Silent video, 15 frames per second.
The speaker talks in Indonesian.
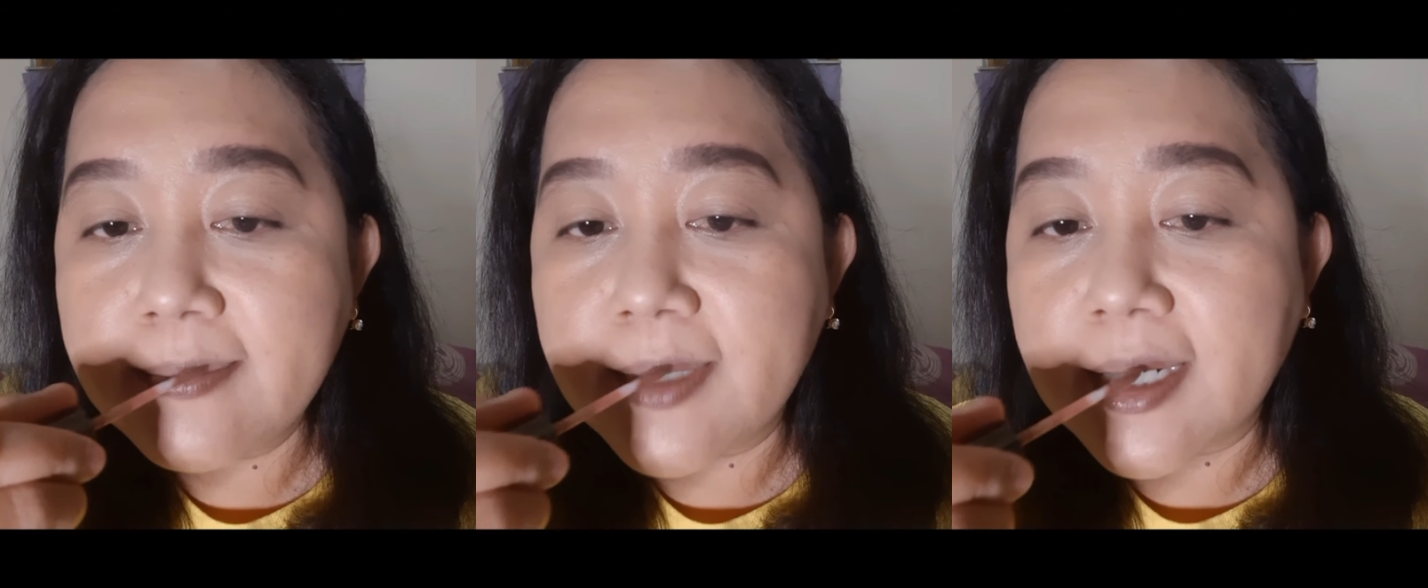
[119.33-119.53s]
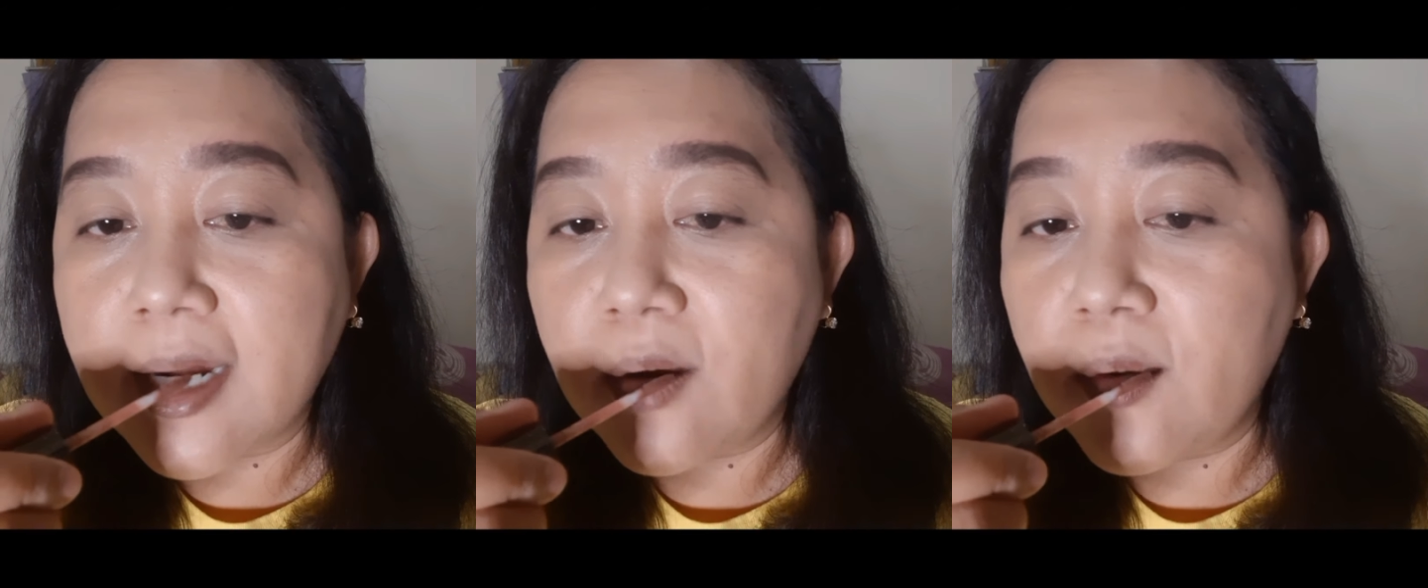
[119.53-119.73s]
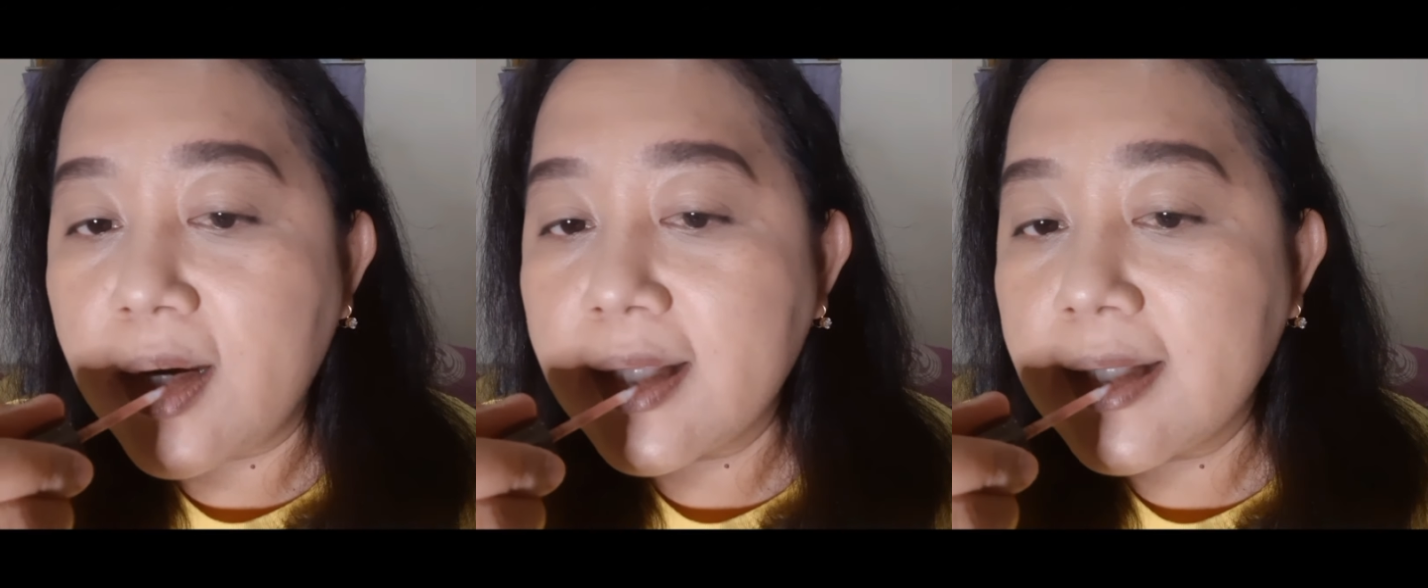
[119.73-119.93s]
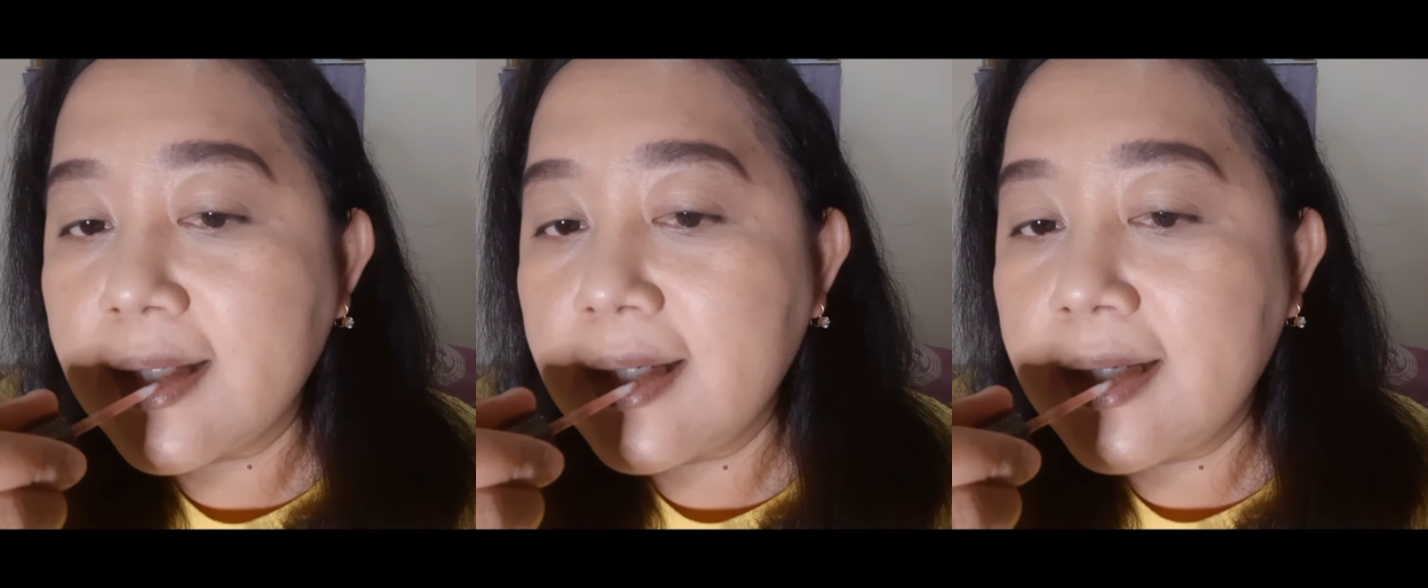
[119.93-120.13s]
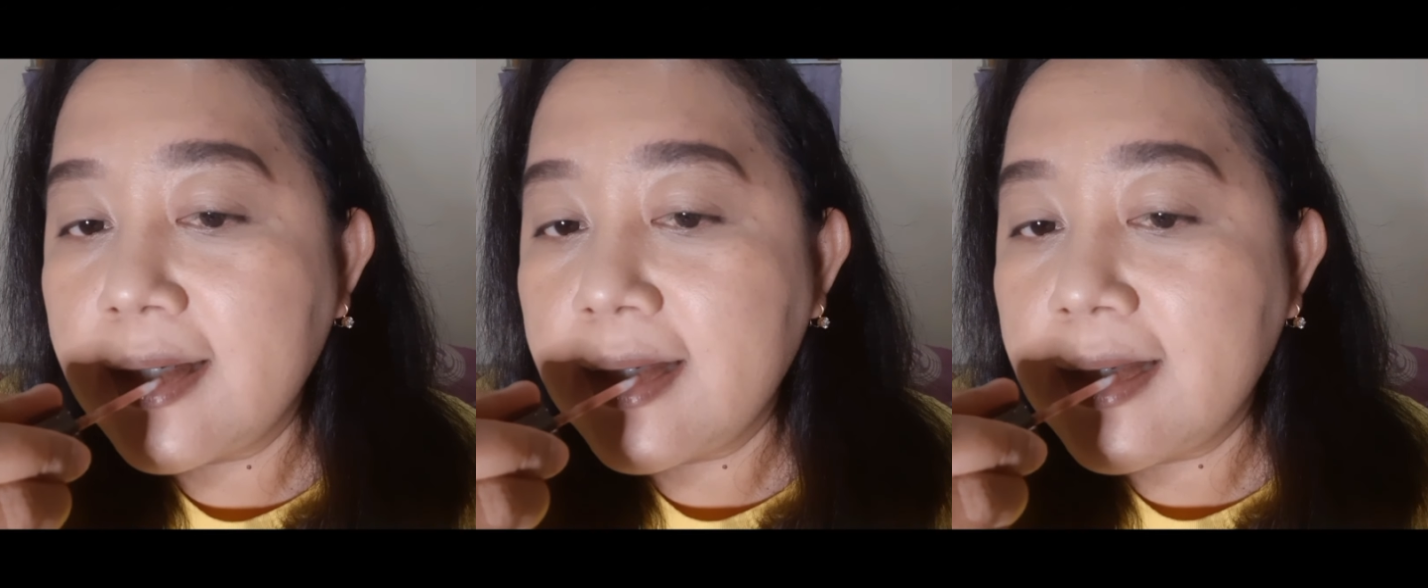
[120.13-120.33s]
merawat
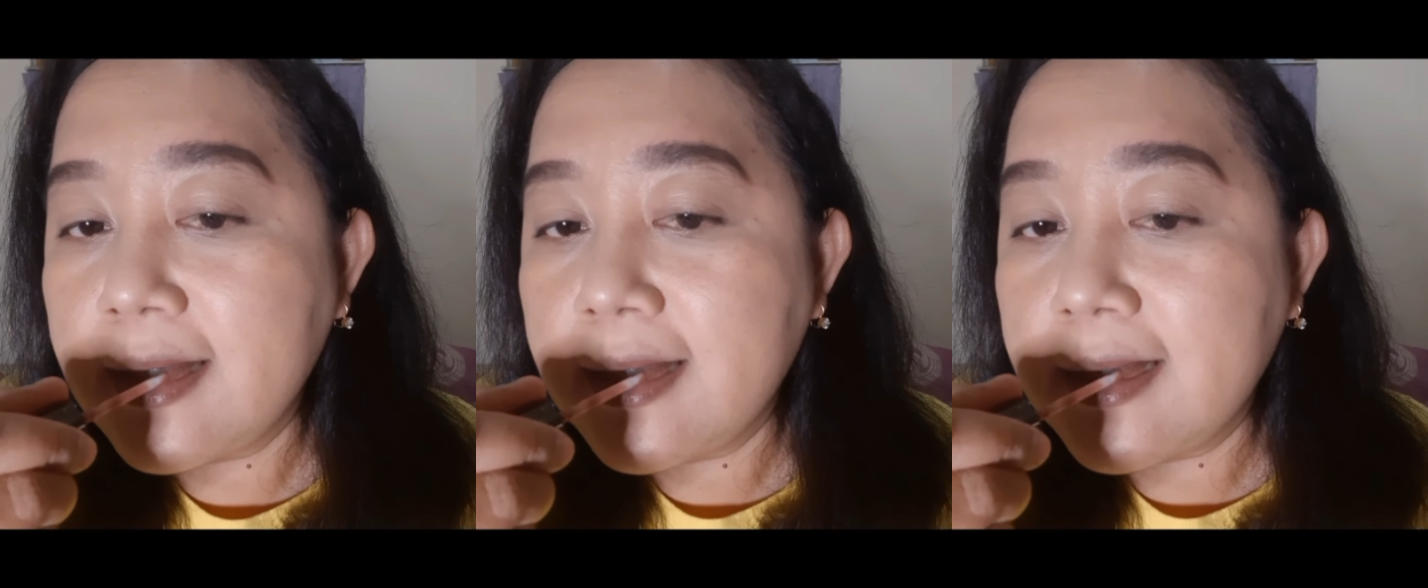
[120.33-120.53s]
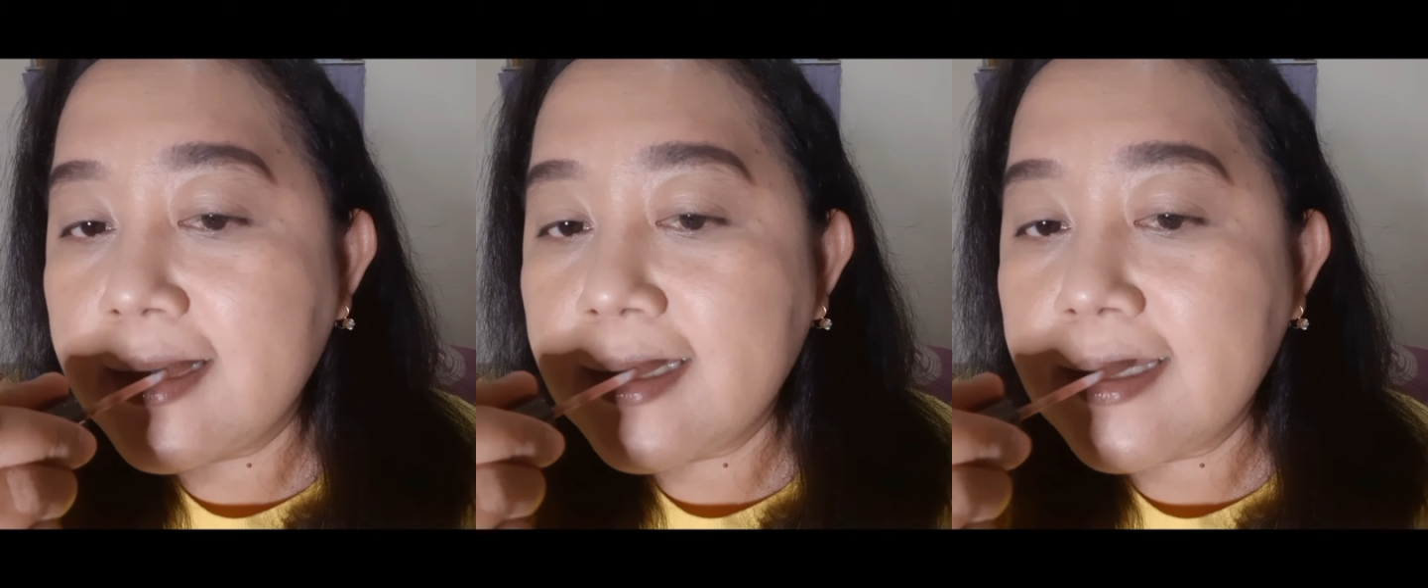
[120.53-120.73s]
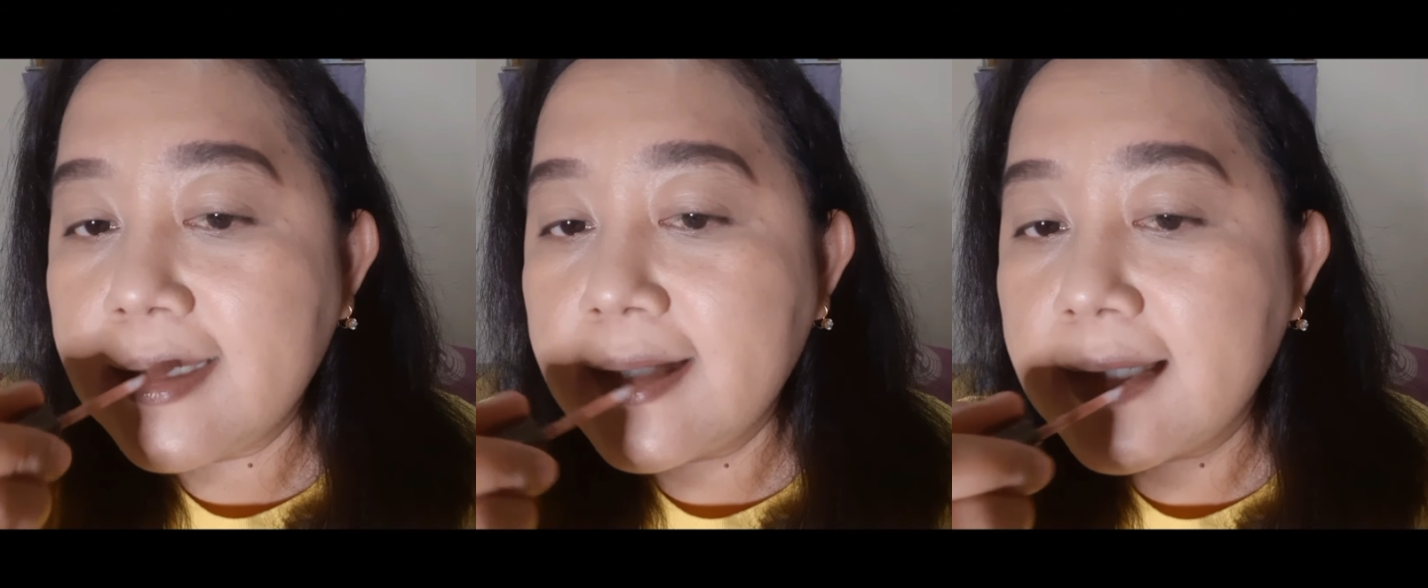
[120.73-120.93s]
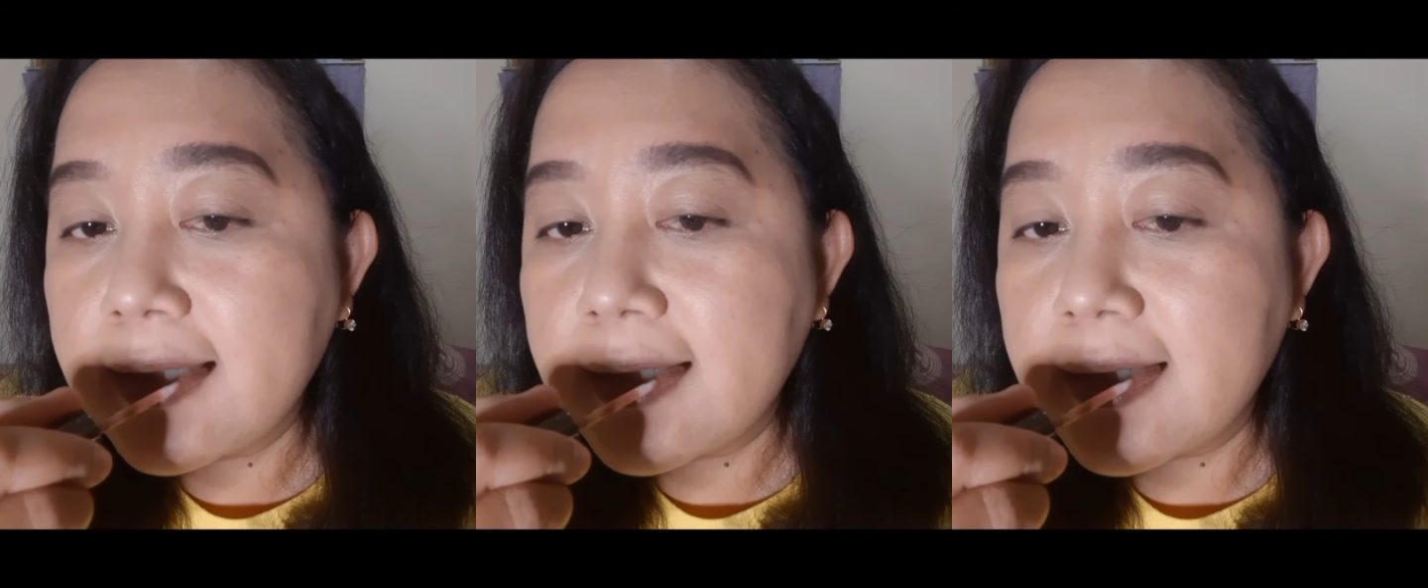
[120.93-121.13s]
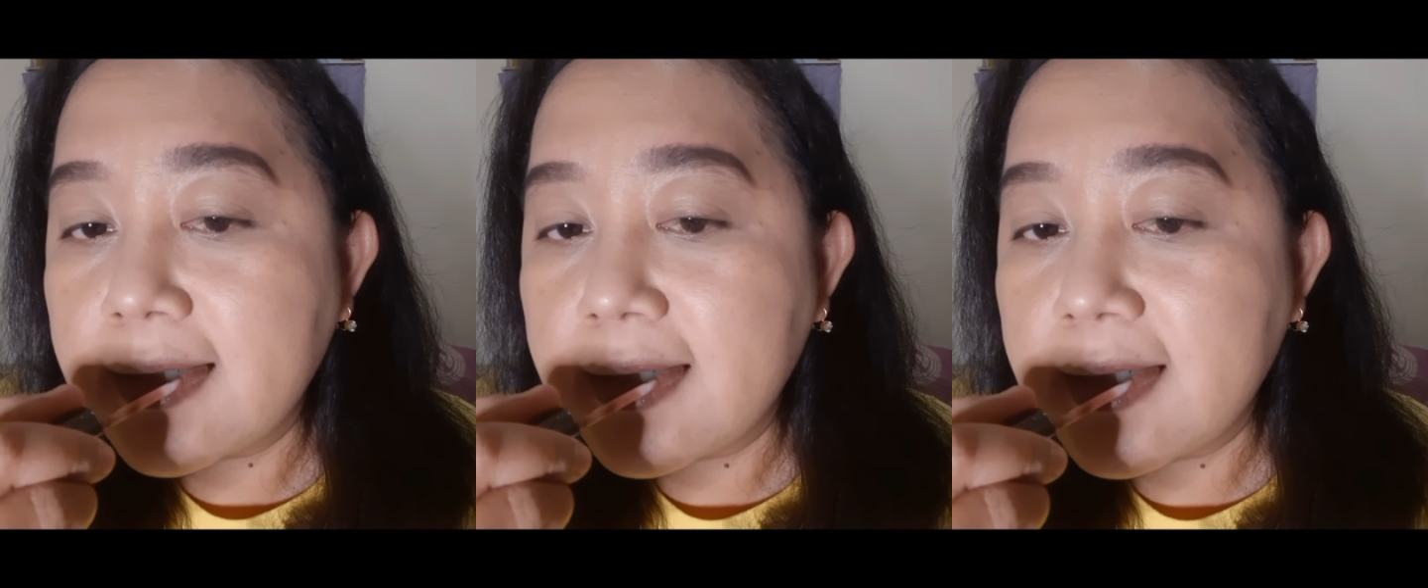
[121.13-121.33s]
e,